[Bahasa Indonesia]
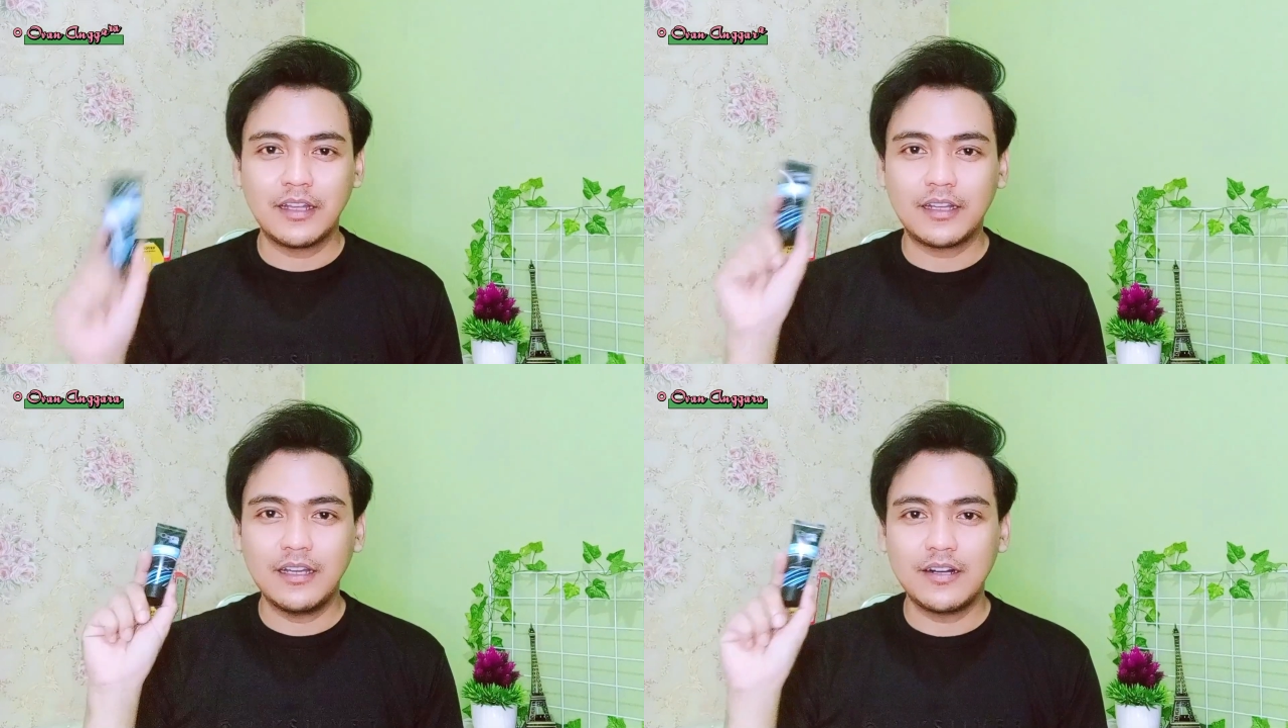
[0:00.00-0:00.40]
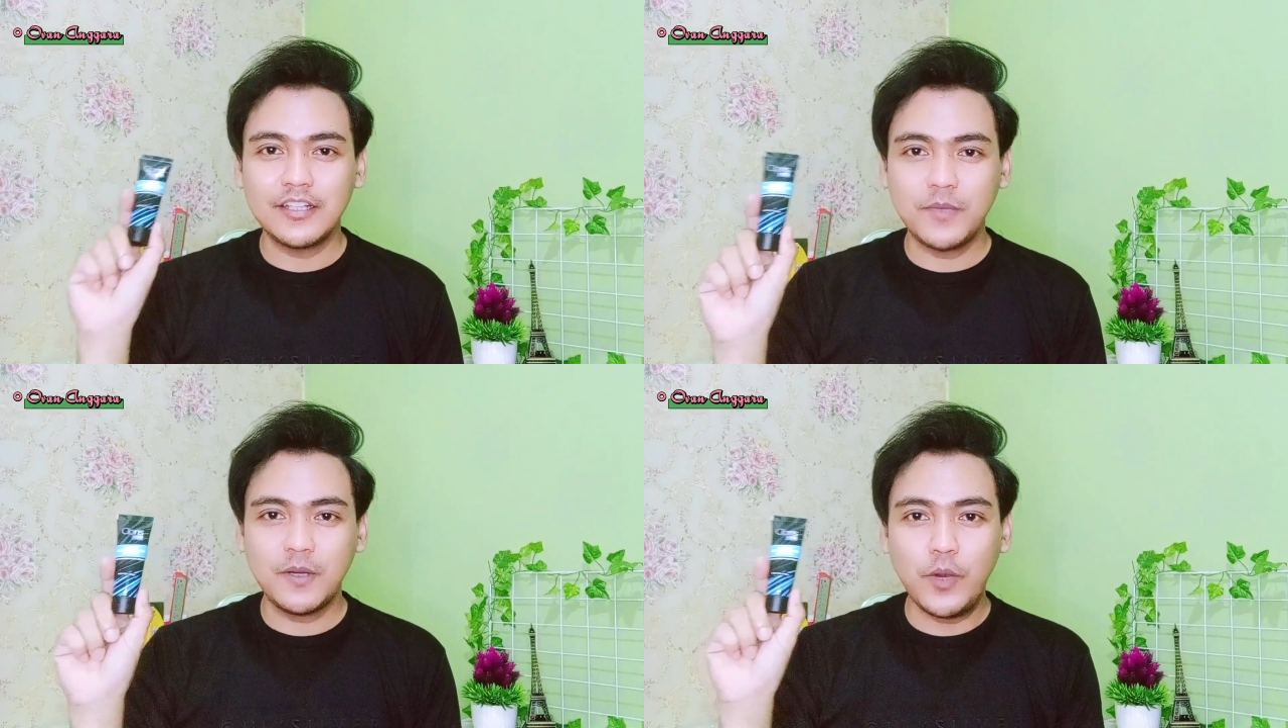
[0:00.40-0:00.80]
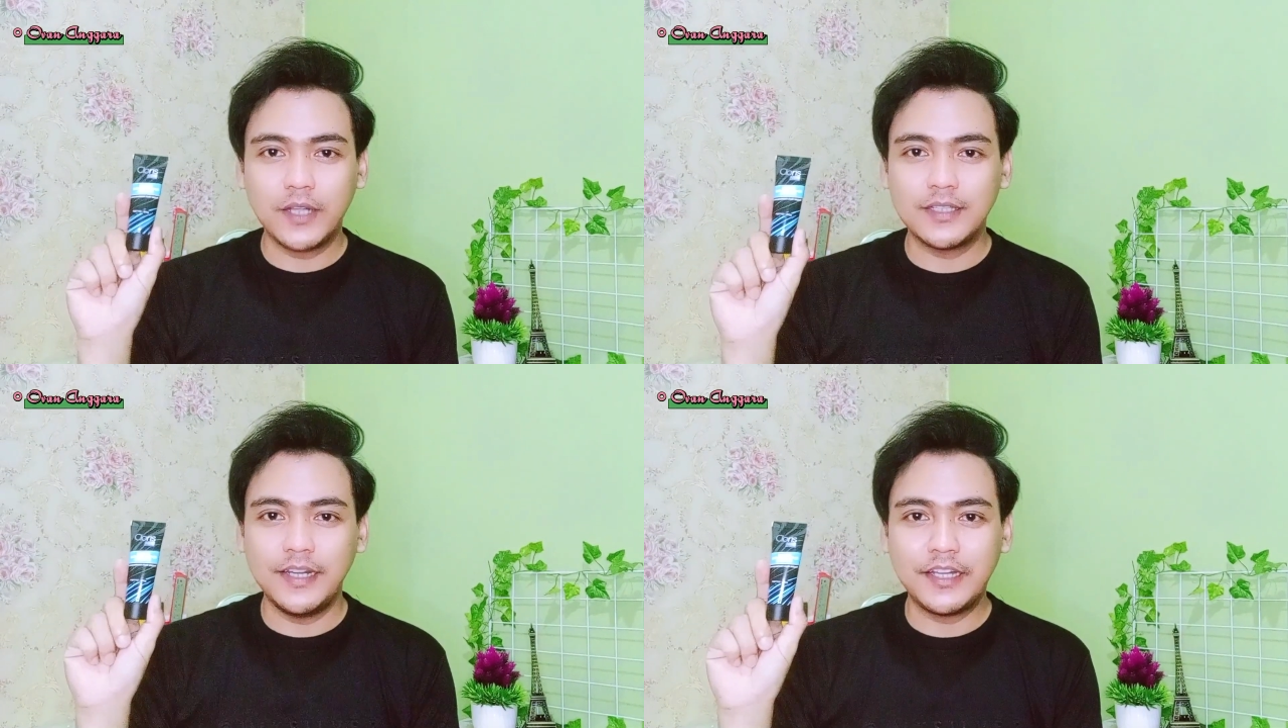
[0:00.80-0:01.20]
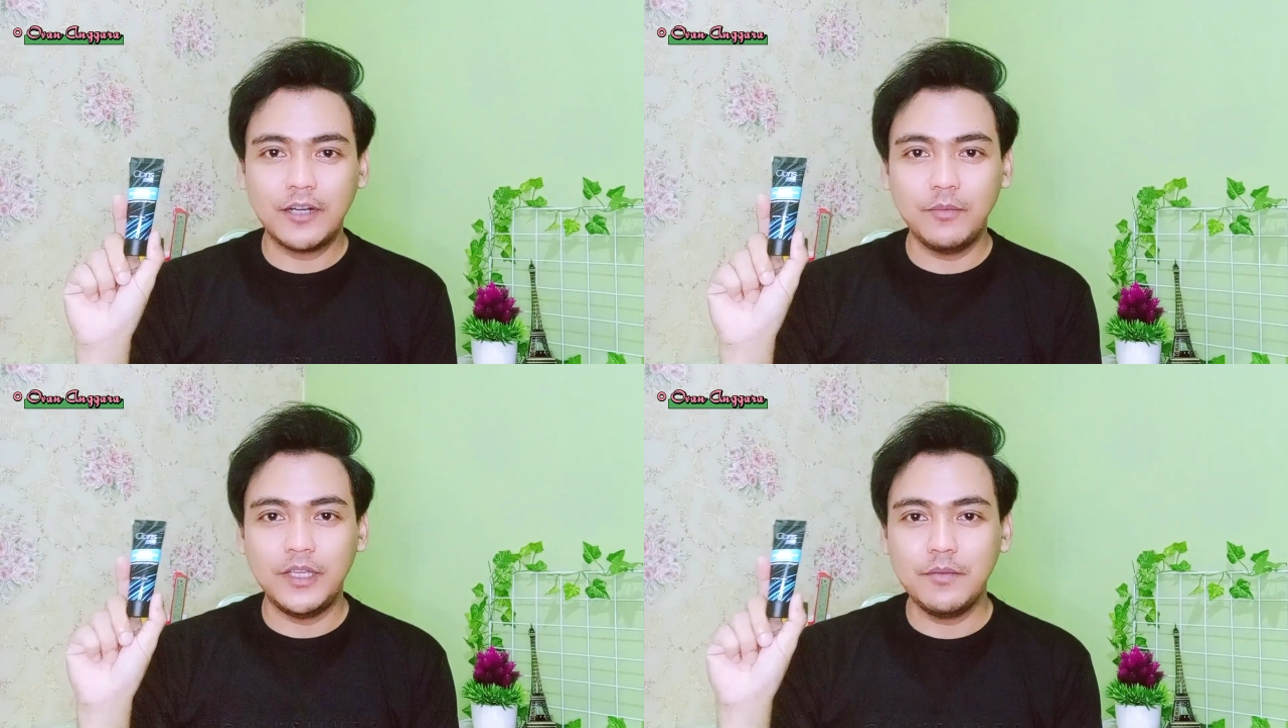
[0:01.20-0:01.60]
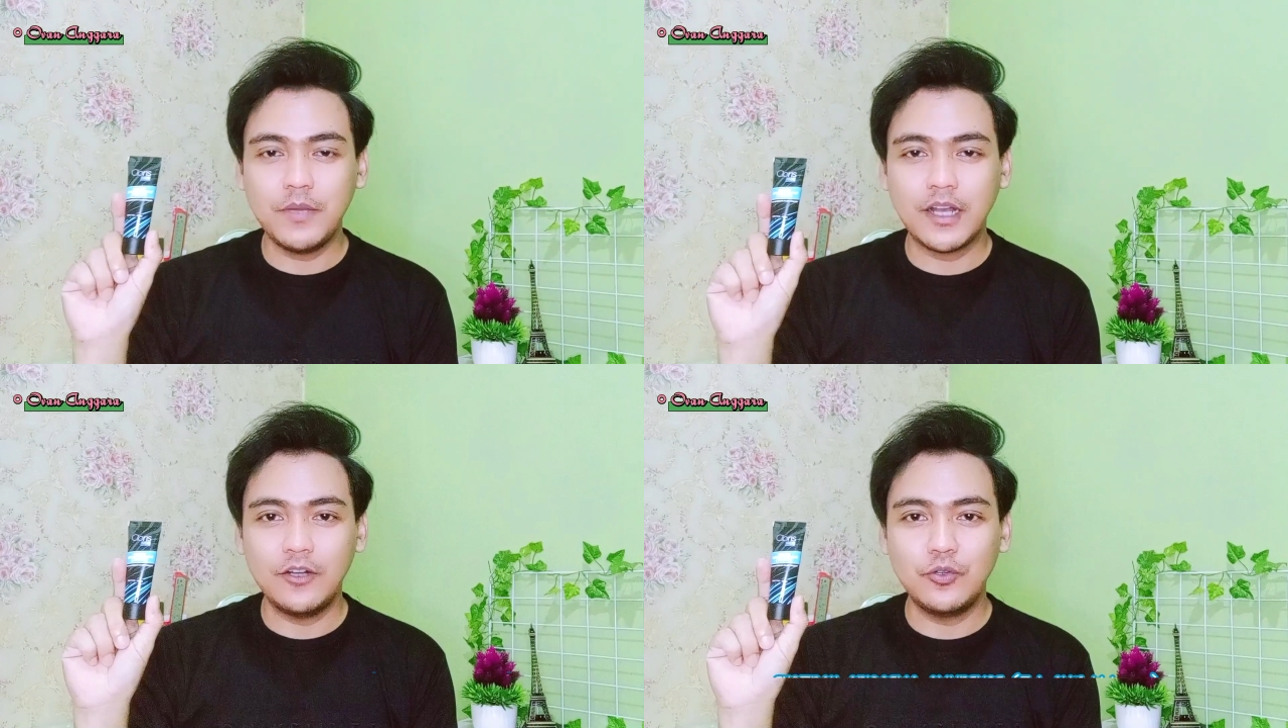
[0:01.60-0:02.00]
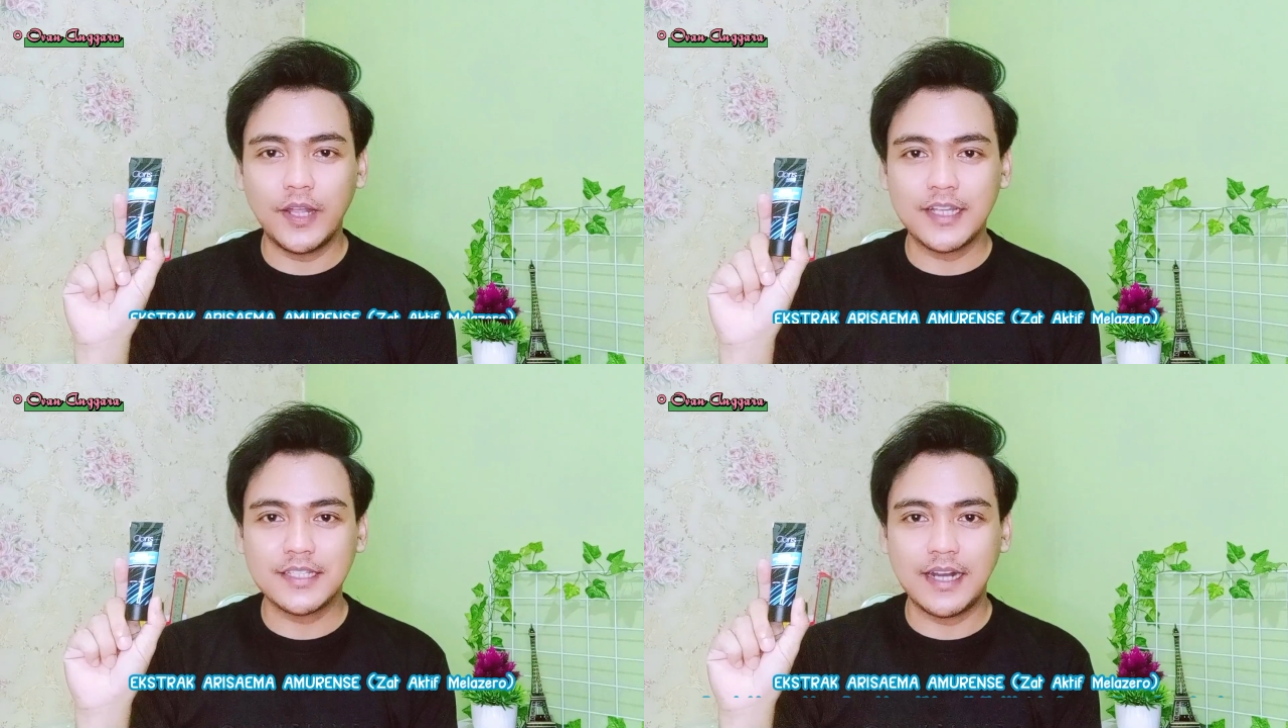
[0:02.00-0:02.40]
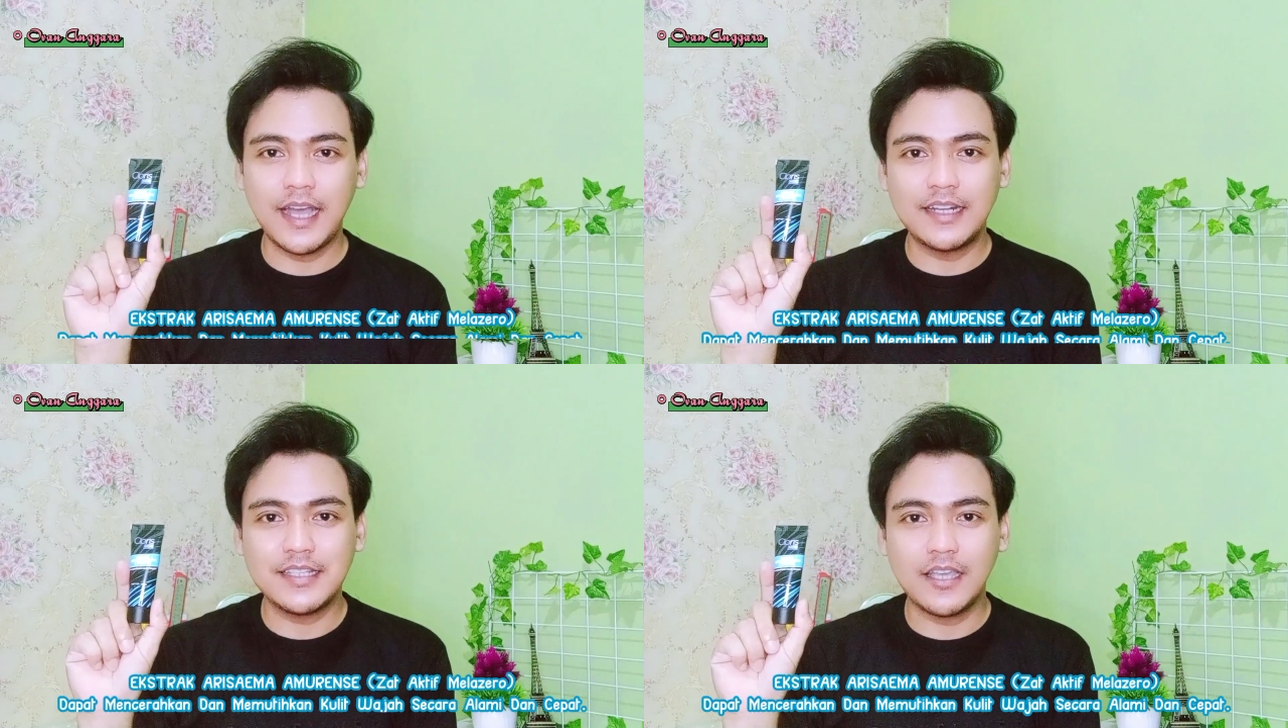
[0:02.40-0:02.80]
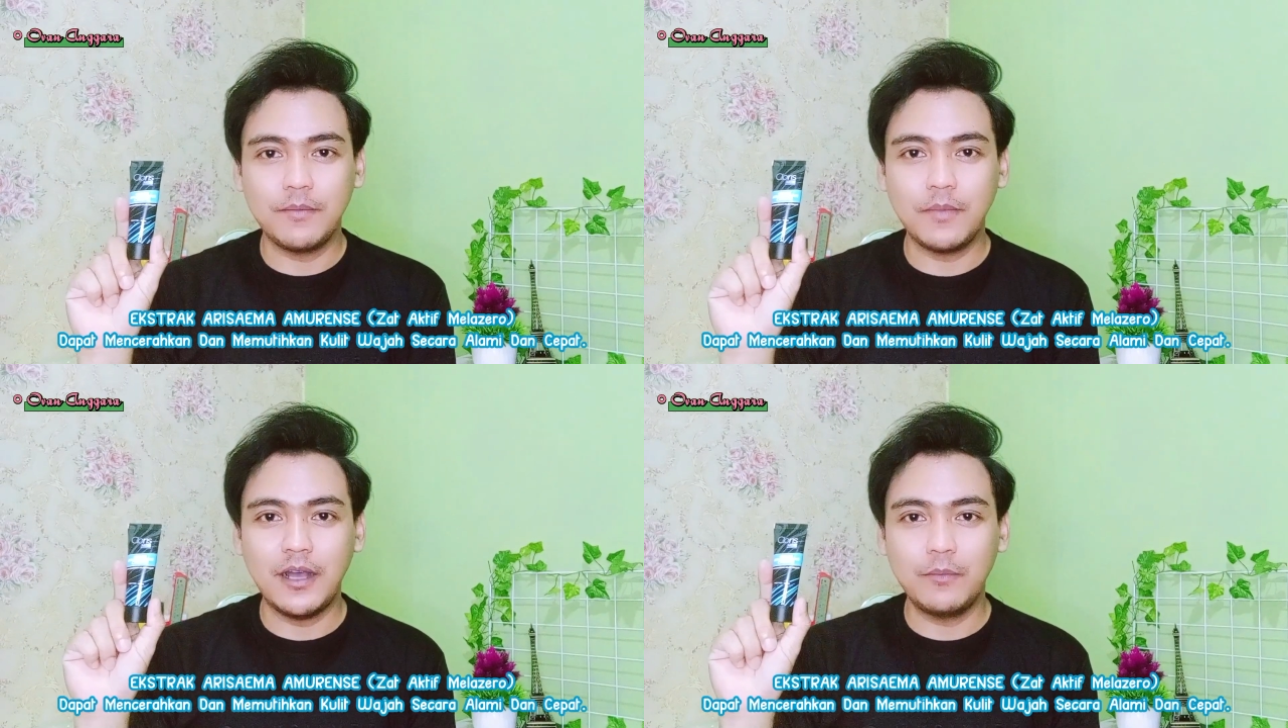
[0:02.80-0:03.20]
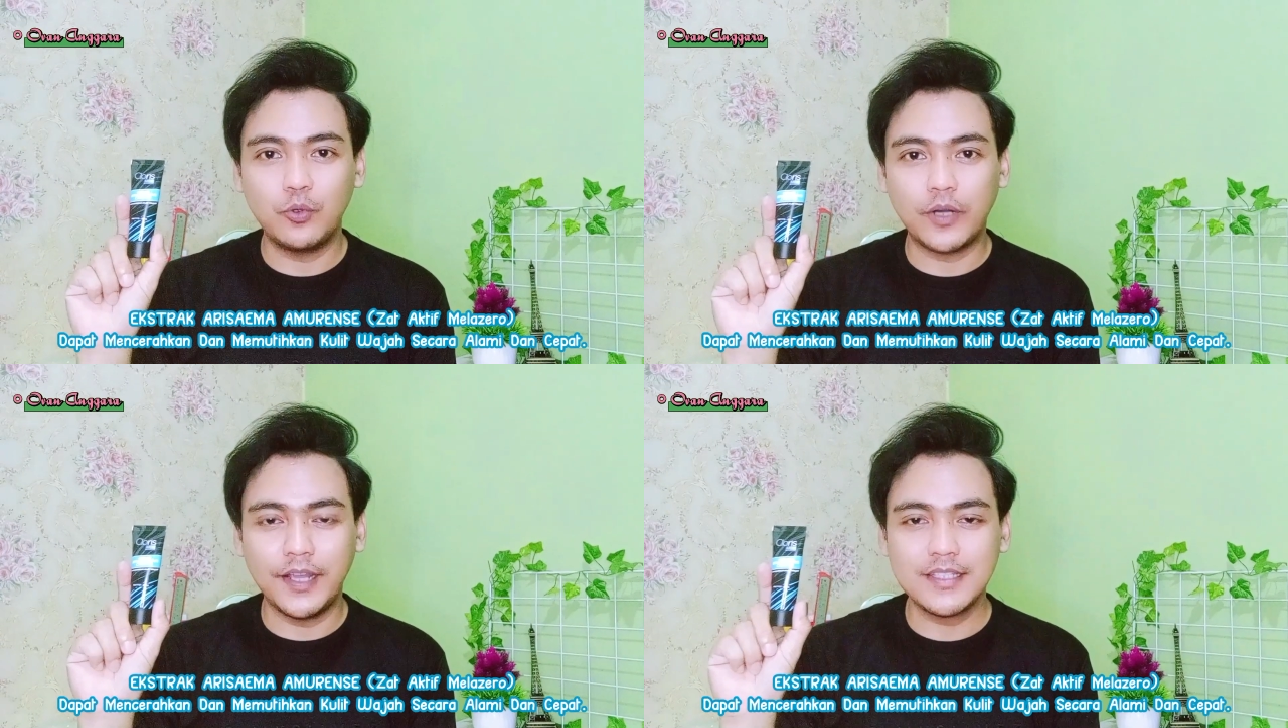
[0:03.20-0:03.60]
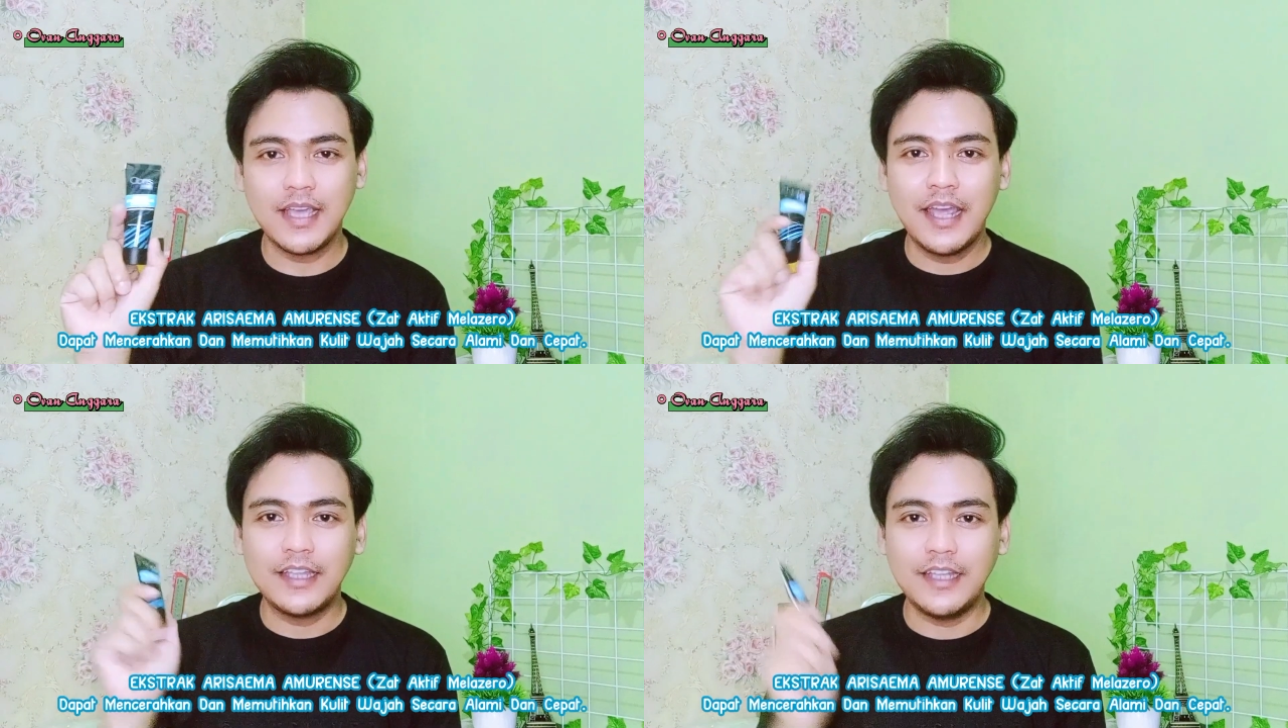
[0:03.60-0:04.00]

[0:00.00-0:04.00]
Clarisman Brightening Cream ini mengandung ekstra Arizema amurens,